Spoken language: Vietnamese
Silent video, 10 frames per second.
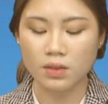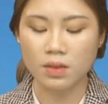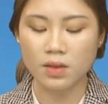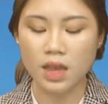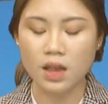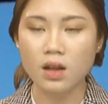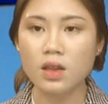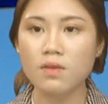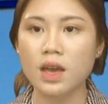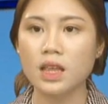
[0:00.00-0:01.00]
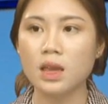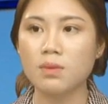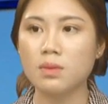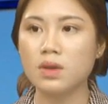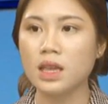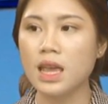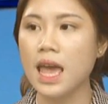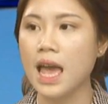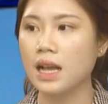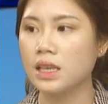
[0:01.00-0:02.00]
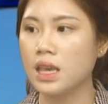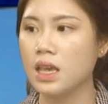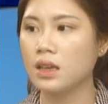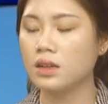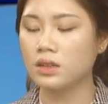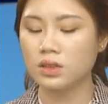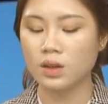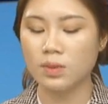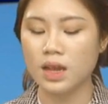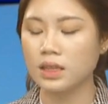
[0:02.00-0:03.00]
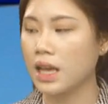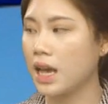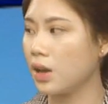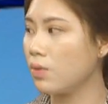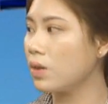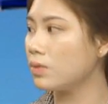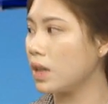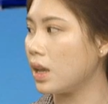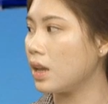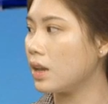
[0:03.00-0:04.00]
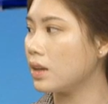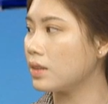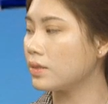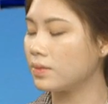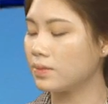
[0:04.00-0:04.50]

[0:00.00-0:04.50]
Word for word: dạ vâng Vậy thì ngoài thời gian thì Đức Phật